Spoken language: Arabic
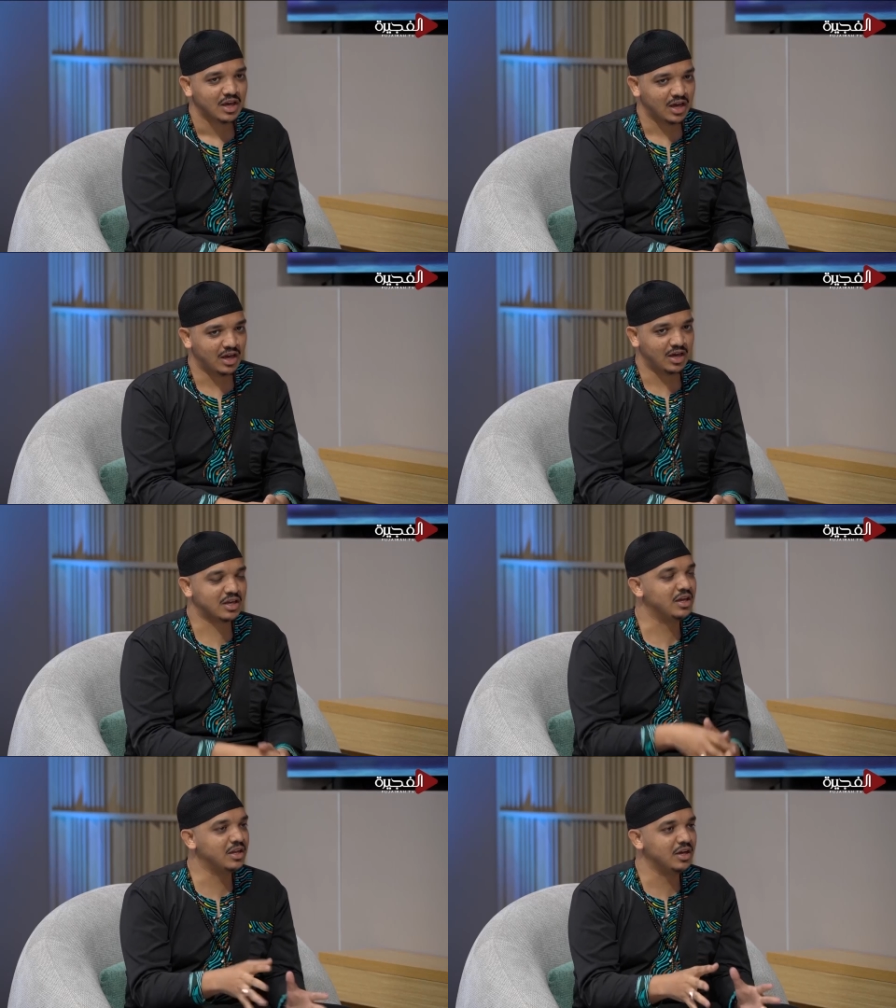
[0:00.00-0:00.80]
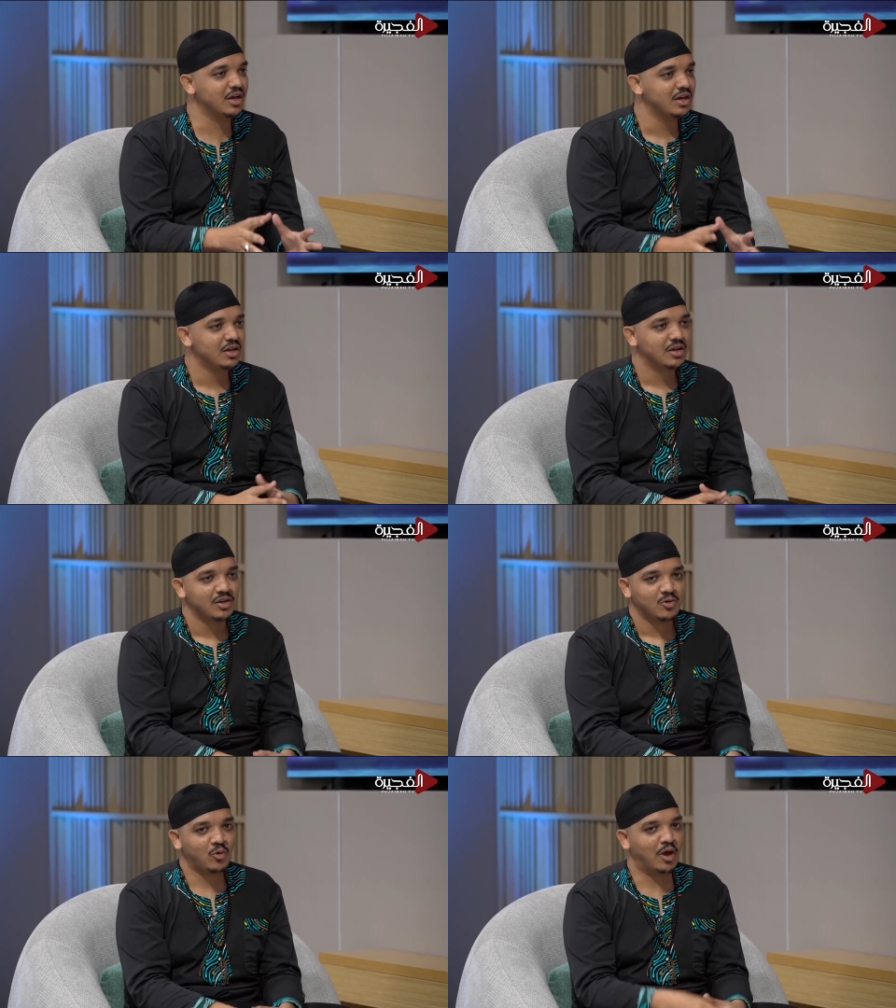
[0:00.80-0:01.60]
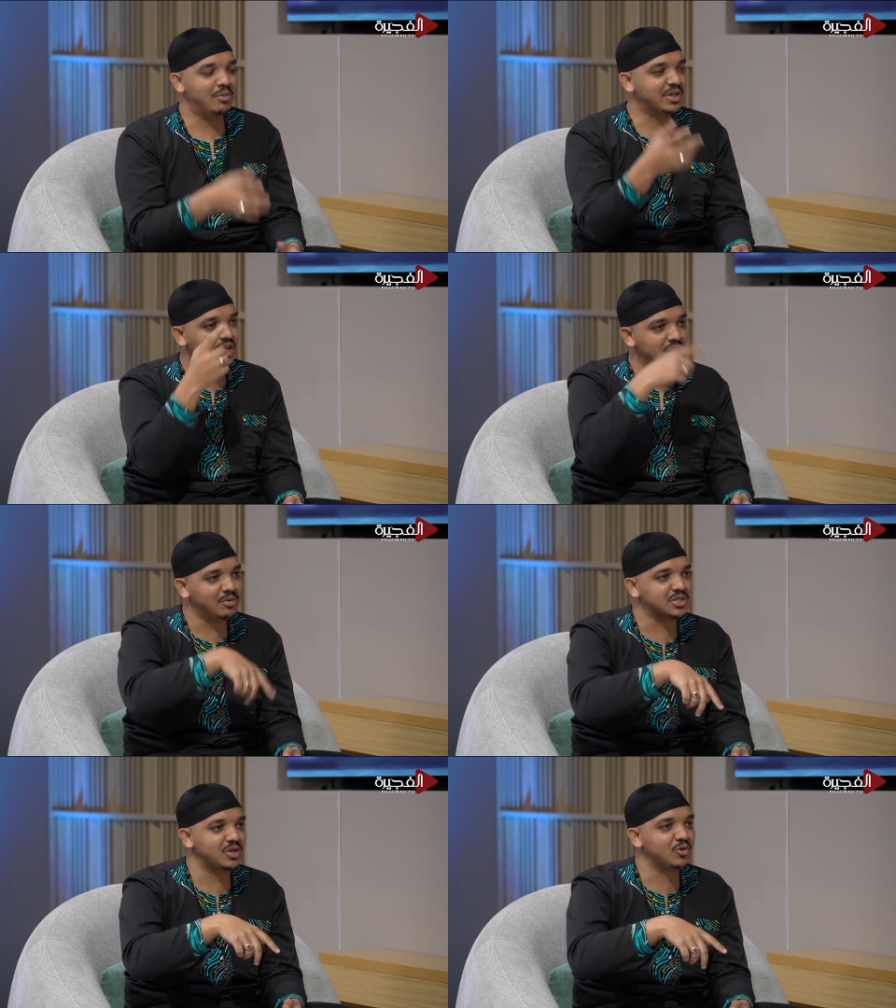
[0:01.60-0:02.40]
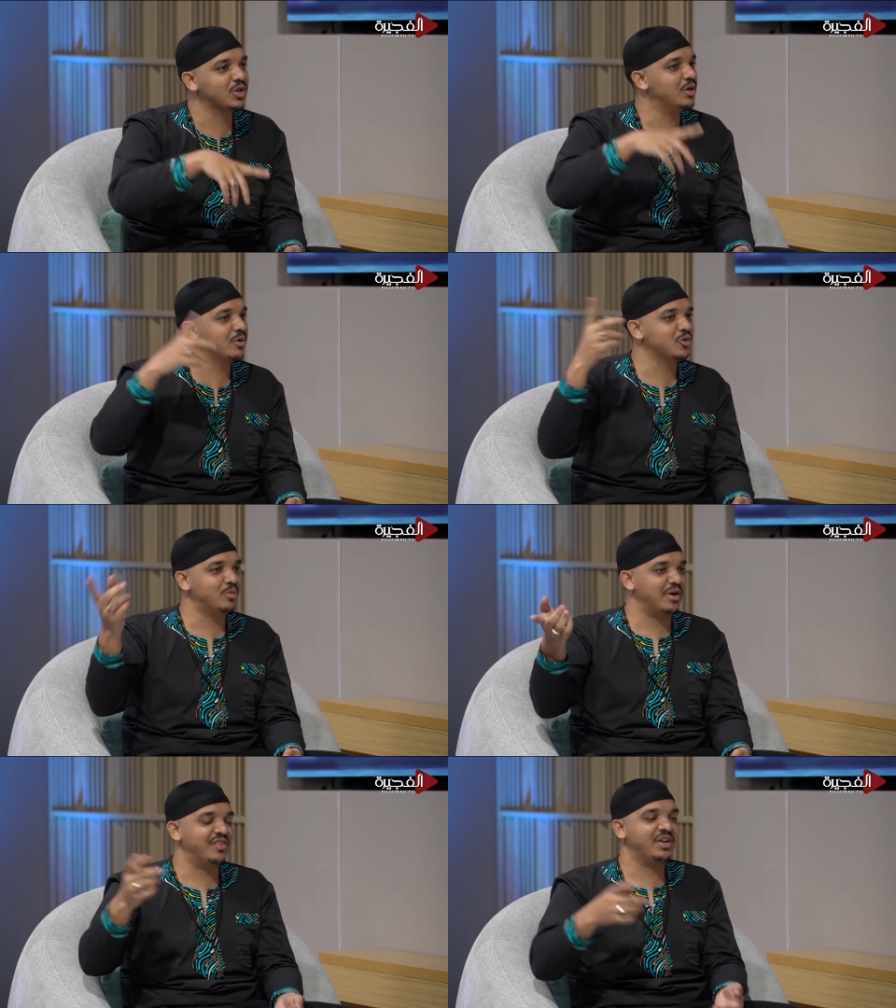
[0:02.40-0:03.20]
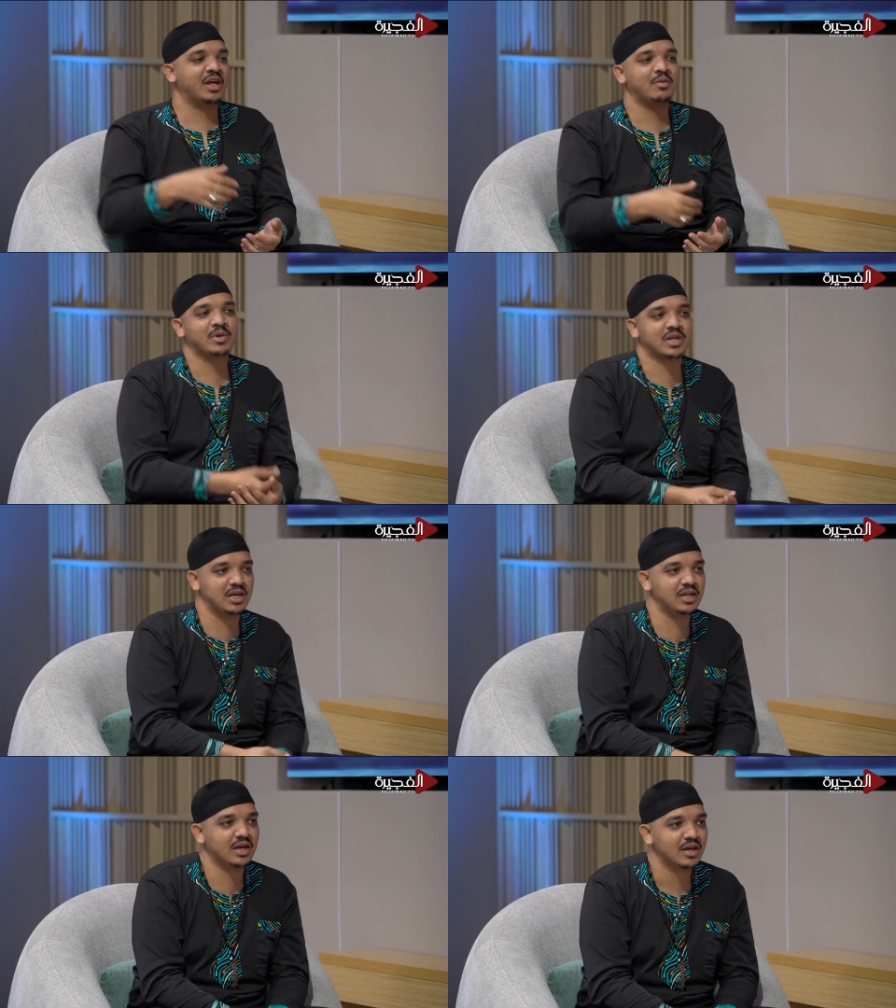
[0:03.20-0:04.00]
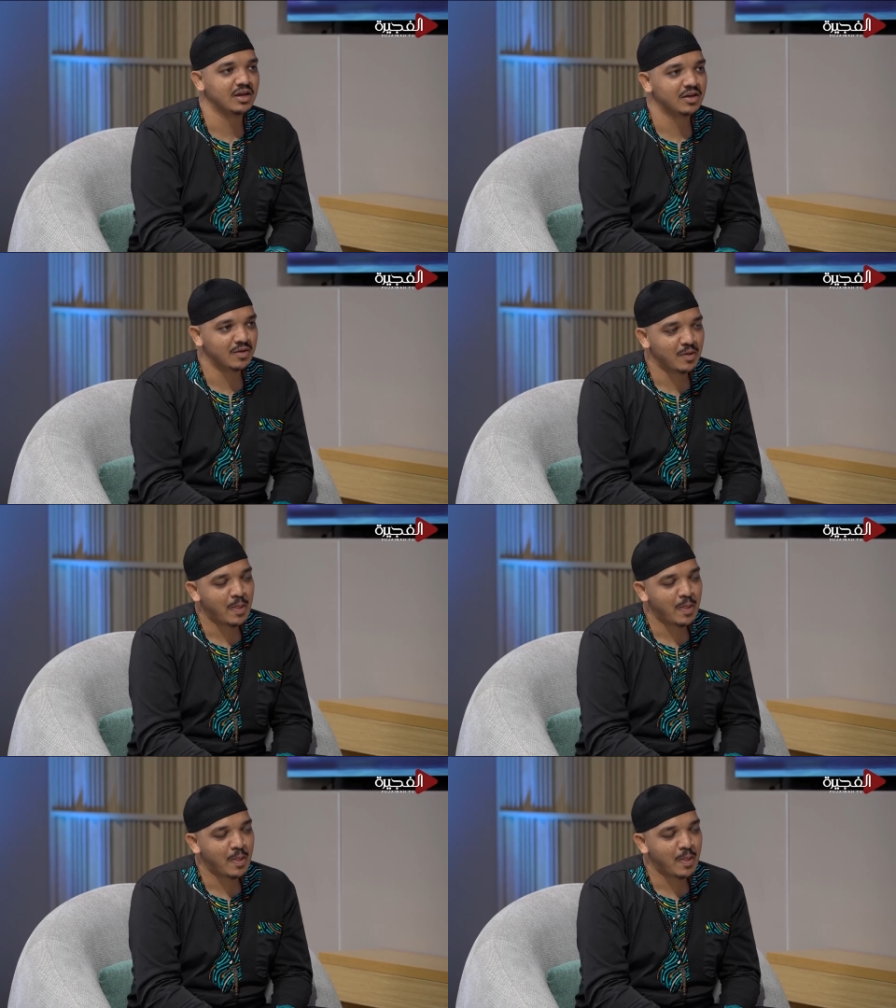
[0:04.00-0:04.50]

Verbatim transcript: آه كينيا نعم وعملت ريمكس الاغنيه برضه مع فنان من كينيا ها.